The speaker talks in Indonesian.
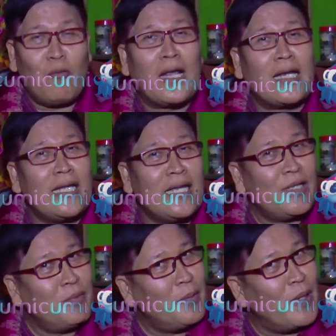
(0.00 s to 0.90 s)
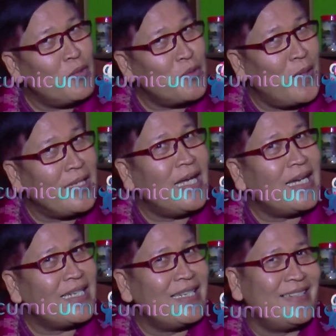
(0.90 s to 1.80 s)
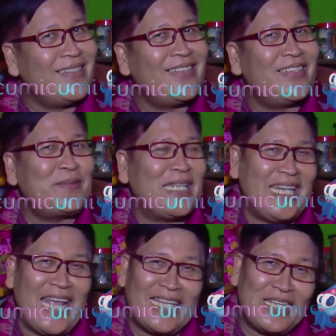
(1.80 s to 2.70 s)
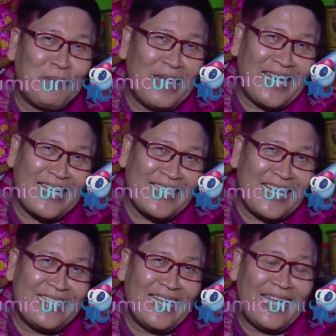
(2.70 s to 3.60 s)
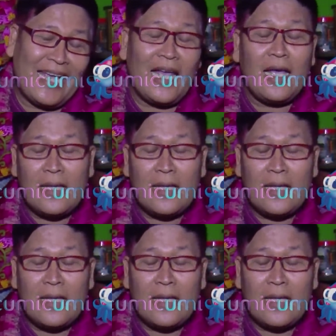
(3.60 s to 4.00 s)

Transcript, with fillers: warna yang lebih bagus banyak loh tidak hanya merah saja ya